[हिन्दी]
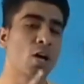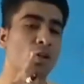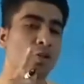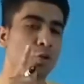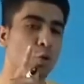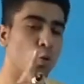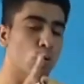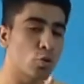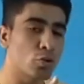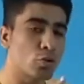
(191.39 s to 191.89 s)

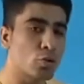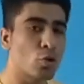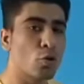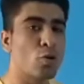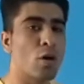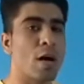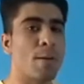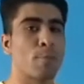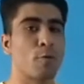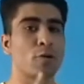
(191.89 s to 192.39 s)
तो उसको
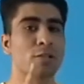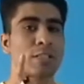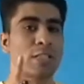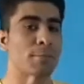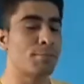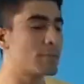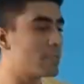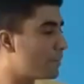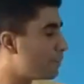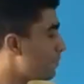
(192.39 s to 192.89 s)
आपको
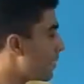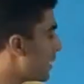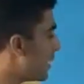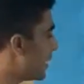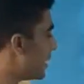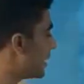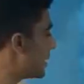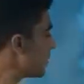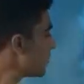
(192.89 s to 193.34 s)
सबसे पहले